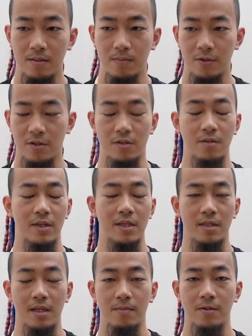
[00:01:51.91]
もうずっとで
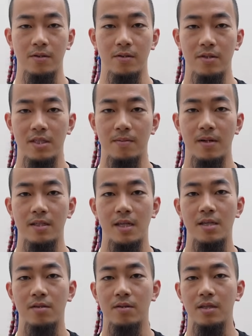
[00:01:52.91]
すね僕の一番
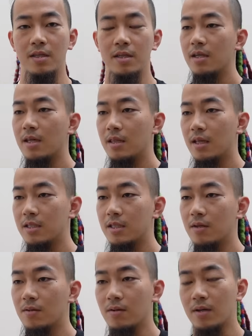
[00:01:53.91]
最初にやった
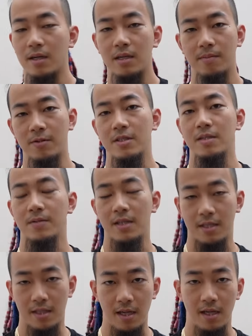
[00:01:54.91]
仕事がレモンジム
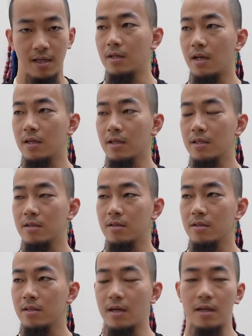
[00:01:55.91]
ですね来
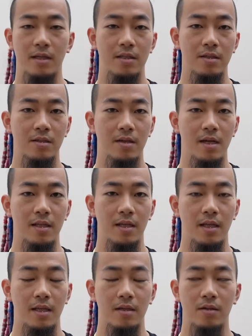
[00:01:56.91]
月再来月ぐらいで
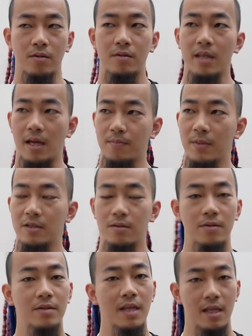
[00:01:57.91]
6年丸
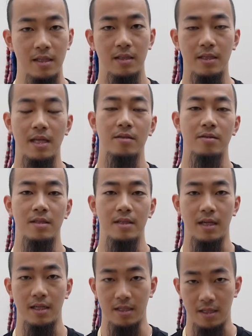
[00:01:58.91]
6年になるって
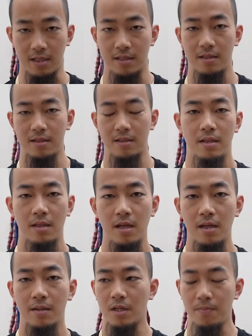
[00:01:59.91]
いう感じです
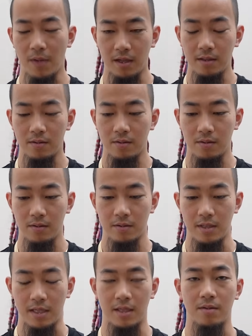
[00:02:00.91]
で今その
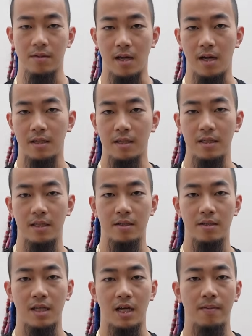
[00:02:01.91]
さっき言った「筋
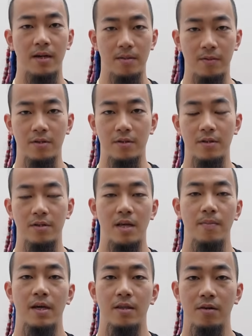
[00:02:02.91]
肉酒場レモン」という
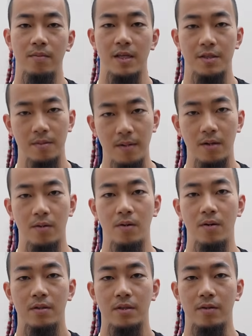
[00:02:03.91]
名前のマッチョバーを
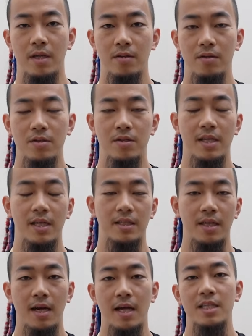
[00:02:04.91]
去年の12
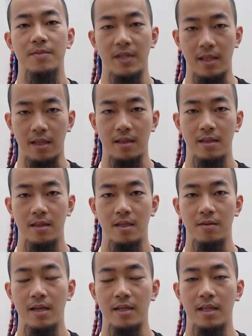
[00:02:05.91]
月から始めたっ
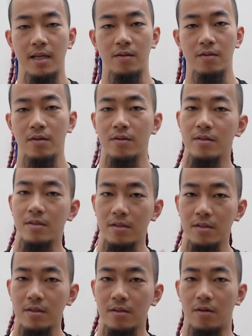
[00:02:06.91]
ていう大体この4
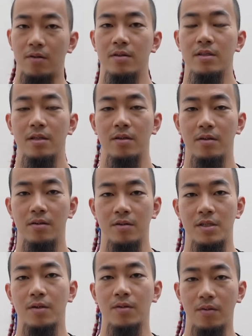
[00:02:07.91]
つの
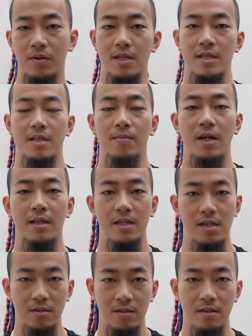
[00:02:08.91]
お仕事をさせてもらっ
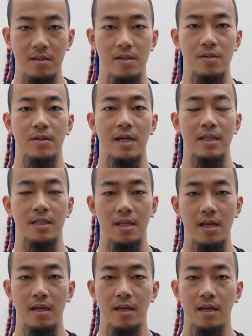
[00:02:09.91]
てるっていう感じで